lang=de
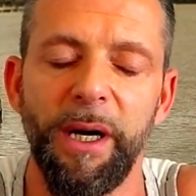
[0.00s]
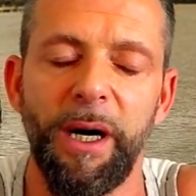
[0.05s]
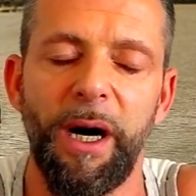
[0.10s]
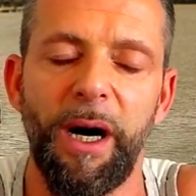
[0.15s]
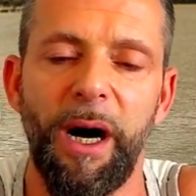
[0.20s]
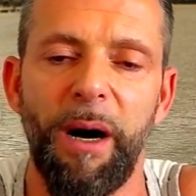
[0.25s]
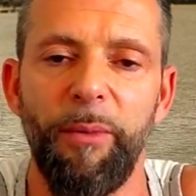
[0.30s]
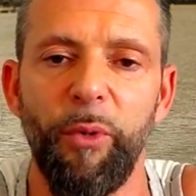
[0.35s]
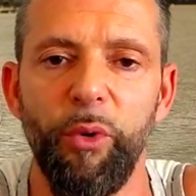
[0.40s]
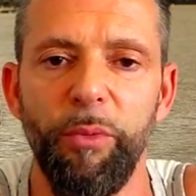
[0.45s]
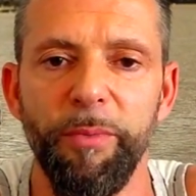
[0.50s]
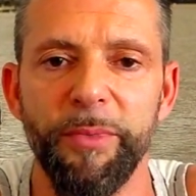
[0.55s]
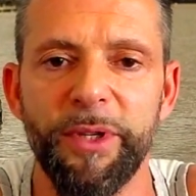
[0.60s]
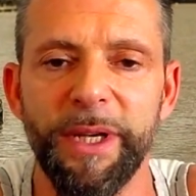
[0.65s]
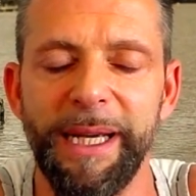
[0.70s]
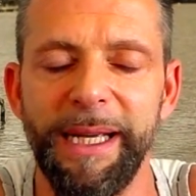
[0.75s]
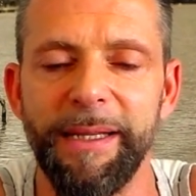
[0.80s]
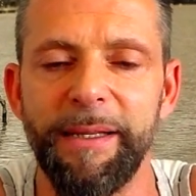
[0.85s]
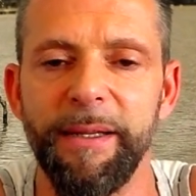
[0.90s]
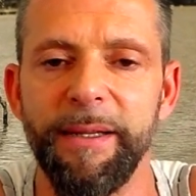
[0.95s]
ähm,
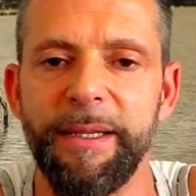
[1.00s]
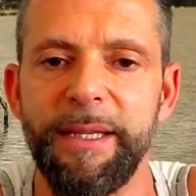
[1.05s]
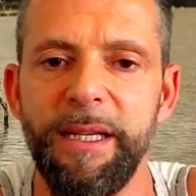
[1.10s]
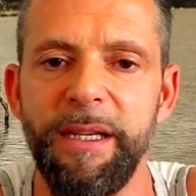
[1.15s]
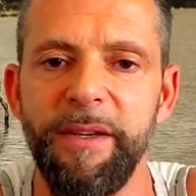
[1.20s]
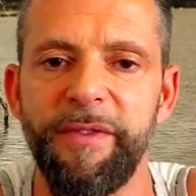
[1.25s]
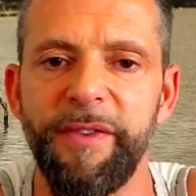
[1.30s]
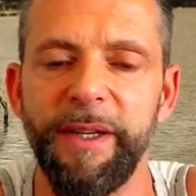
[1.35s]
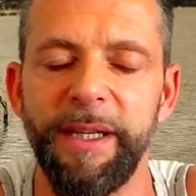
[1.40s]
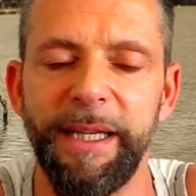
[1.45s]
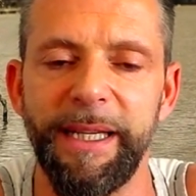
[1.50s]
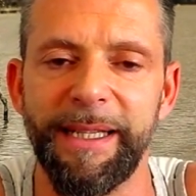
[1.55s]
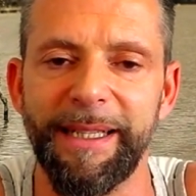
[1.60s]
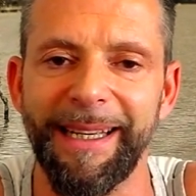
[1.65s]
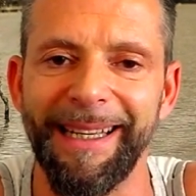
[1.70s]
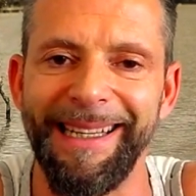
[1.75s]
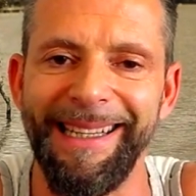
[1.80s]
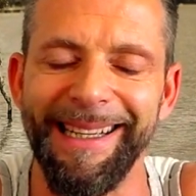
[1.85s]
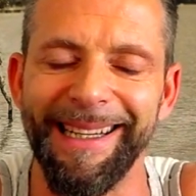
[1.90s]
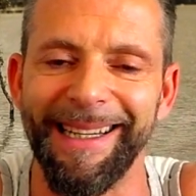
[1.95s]
umso intensiver ich
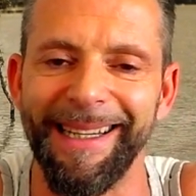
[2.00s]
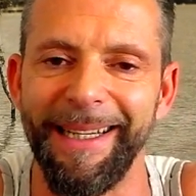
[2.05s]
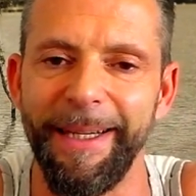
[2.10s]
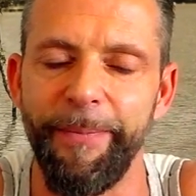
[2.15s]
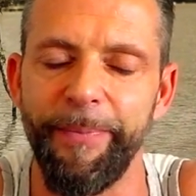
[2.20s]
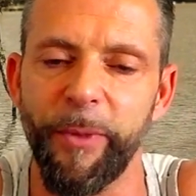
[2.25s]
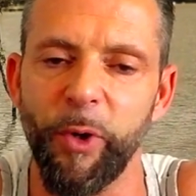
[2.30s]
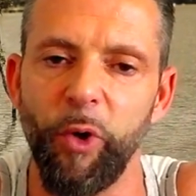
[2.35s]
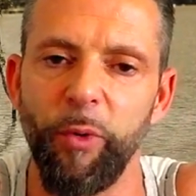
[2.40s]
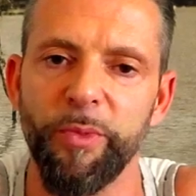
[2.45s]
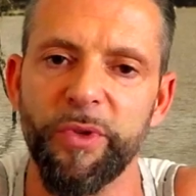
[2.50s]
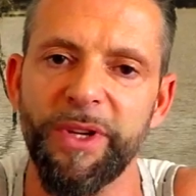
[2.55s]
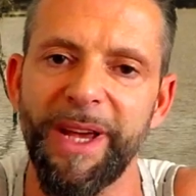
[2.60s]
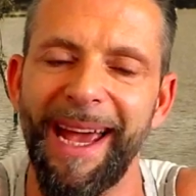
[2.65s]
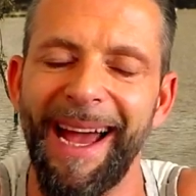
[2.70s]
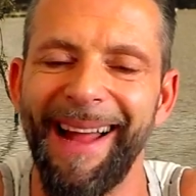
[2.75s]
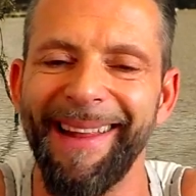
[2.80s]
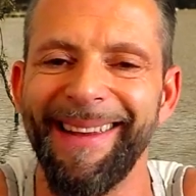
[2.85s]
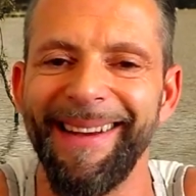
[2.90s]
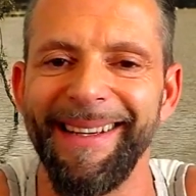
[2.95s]
trainiere, umso
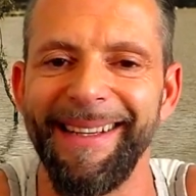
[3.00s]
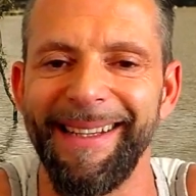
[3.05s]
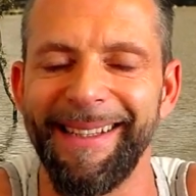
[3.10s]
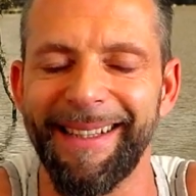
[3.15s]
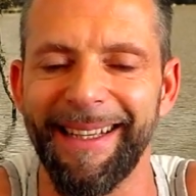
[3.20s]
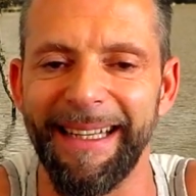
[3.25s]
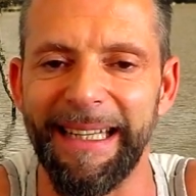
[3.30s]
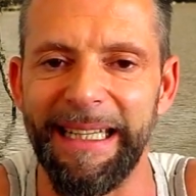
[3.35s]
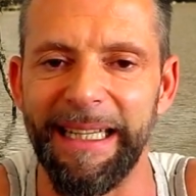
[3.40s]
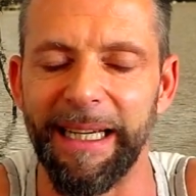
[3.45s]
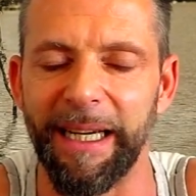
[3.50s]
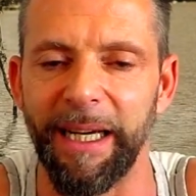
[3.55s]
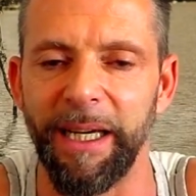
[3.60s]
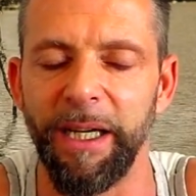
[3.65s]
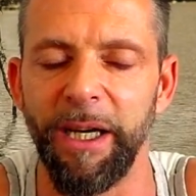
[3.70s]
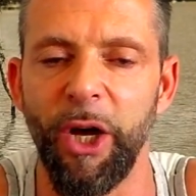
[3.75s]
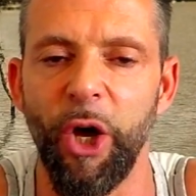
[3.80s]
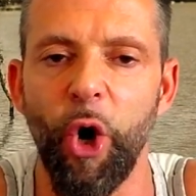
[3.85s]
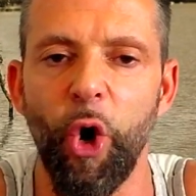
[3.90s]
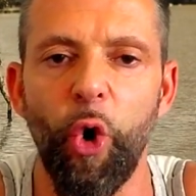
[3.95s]
härter ich
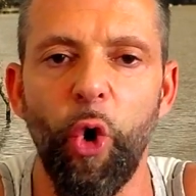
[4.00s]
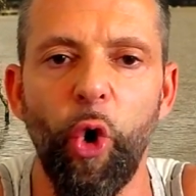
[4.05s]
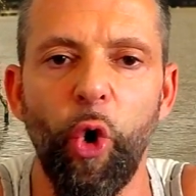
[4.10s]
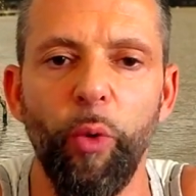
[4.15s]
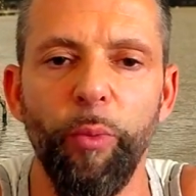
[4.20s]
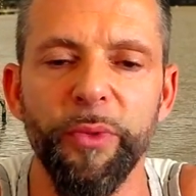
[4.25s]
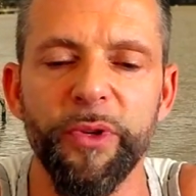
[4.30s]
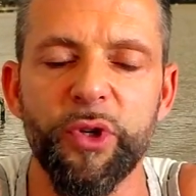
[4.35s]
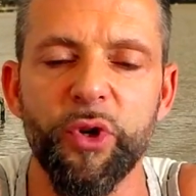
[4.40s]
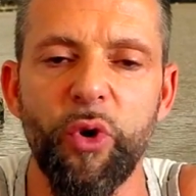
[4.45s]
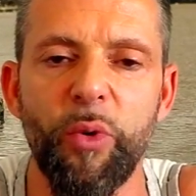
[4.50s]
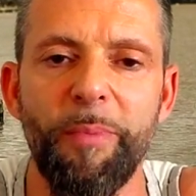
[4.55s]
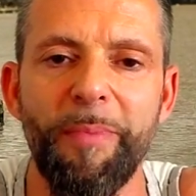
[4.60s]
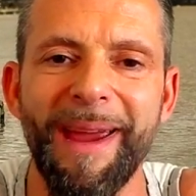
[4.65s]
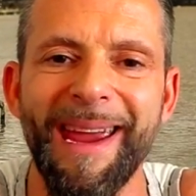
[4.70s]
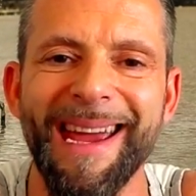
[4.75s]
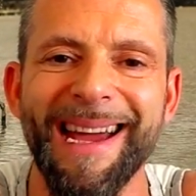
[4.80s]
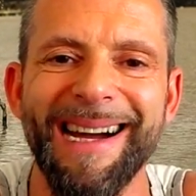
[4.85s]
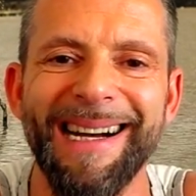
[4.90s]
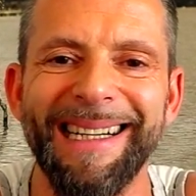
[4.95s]
trainiere, umso
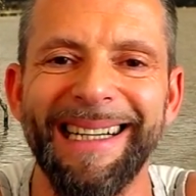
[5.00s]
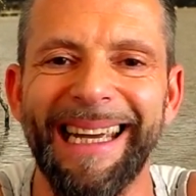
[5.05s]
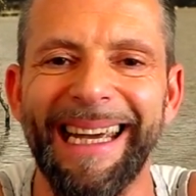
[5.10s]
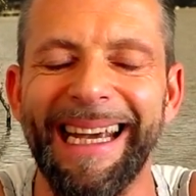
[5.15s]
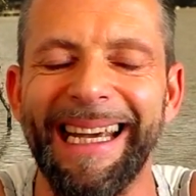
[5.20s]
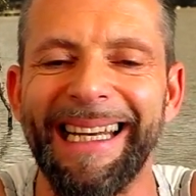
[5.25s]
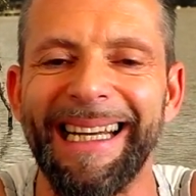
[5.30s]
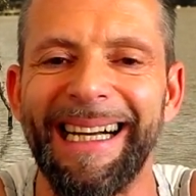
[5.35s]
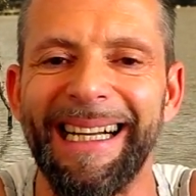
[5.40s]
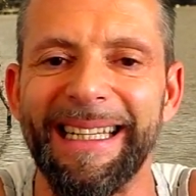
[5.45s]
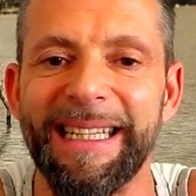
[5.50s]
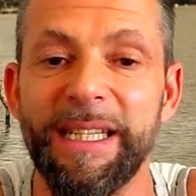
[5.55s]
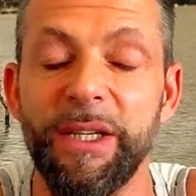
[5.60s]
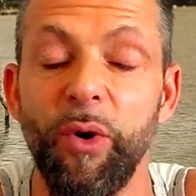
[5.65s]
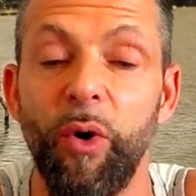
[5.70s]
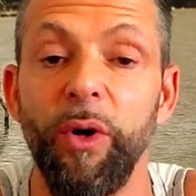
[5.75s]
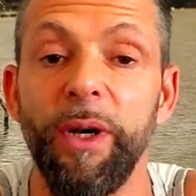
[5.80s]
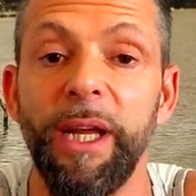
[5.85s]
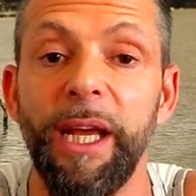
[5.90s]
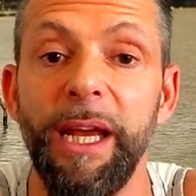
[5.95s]
mehr
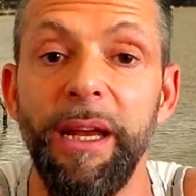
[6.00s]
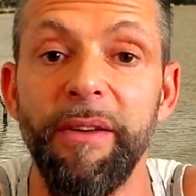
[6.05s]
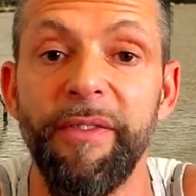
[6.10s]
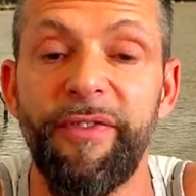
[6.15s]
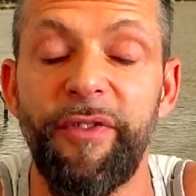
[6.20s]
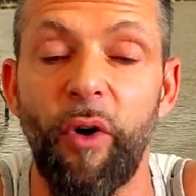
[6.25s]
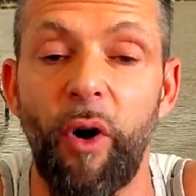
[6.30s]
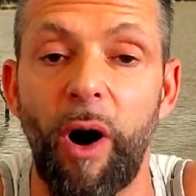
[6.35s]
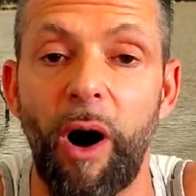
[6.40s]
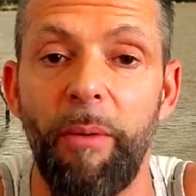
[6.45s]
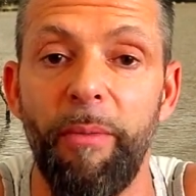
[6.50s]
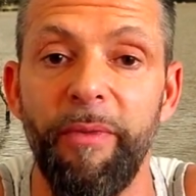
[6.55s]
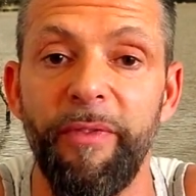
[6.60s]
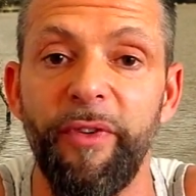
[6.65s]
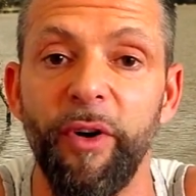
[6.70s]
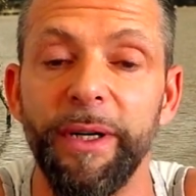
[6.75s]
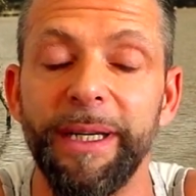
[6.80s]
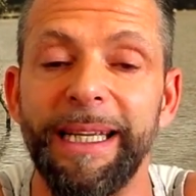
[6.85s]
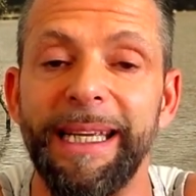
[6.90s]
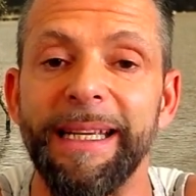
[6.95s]
Regeneration in Form
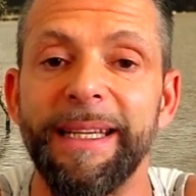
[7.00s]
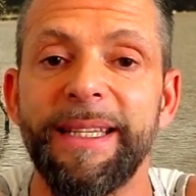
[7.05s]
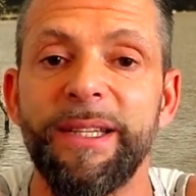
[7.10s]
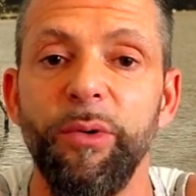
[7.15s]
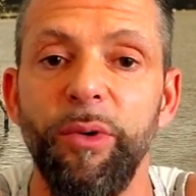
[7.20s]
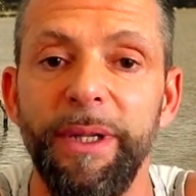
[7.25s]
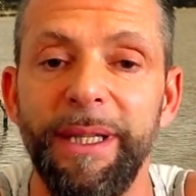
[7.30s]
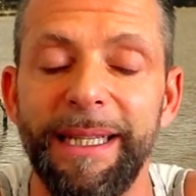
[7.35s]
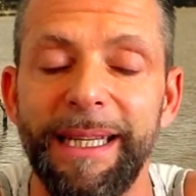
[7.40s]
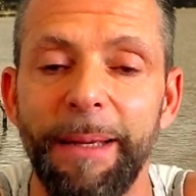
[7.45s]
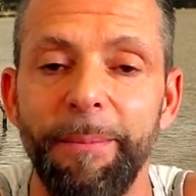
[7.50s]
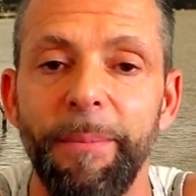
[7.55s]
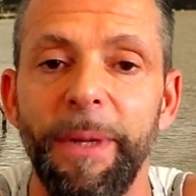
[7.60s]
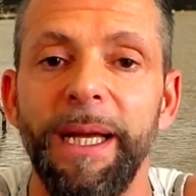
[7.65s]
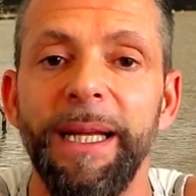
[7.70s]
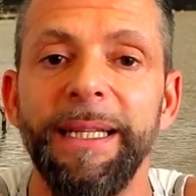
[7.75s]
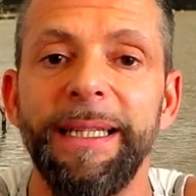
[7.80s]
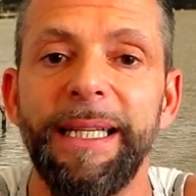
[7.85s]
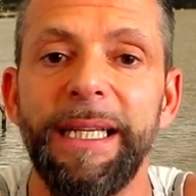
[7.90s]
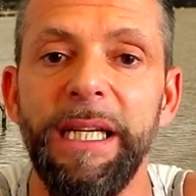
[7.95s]
von
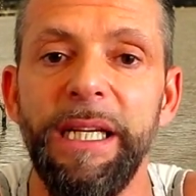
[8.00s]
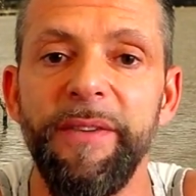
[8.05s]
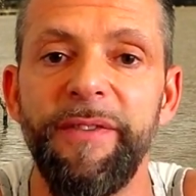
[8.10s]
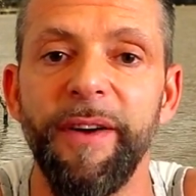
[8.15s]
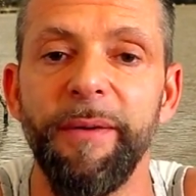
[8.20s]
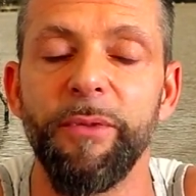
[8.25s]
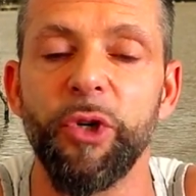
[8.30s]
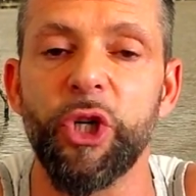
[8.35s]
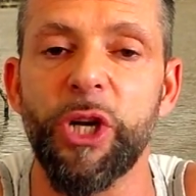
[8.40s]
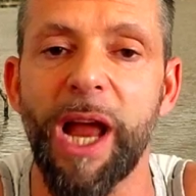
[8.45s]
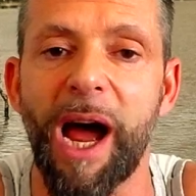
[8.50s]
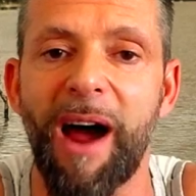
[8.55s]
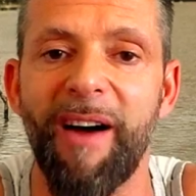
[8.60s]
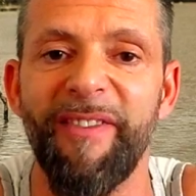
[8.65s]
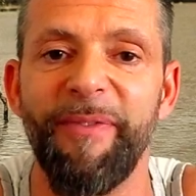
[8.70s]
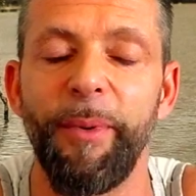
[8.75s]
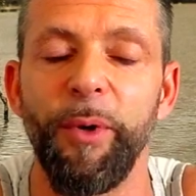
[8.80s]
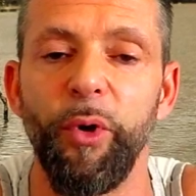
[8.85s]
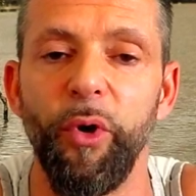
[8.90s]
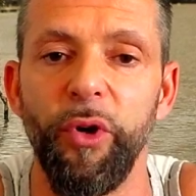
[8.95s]
gesundem, tiefen
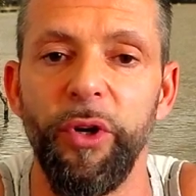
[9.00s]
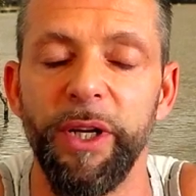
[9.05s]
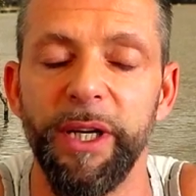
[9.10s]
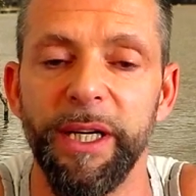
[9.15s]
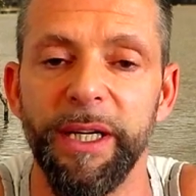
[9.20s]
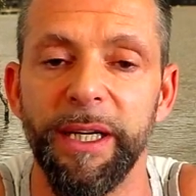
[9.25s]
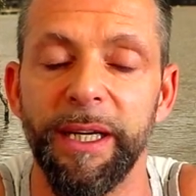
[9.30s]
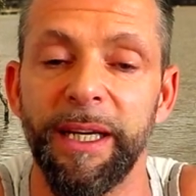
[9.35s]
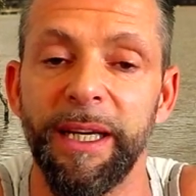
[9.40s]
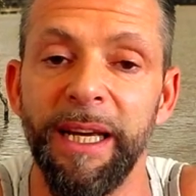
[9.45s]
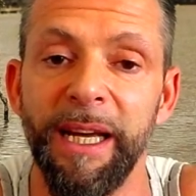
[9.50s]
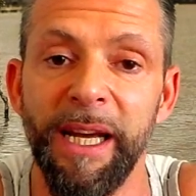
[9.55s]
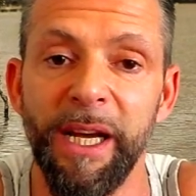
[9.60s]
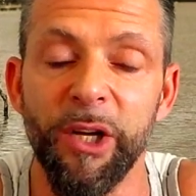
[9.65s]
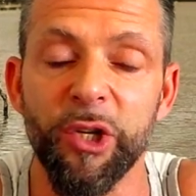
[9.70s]
Schlaf benötige ich.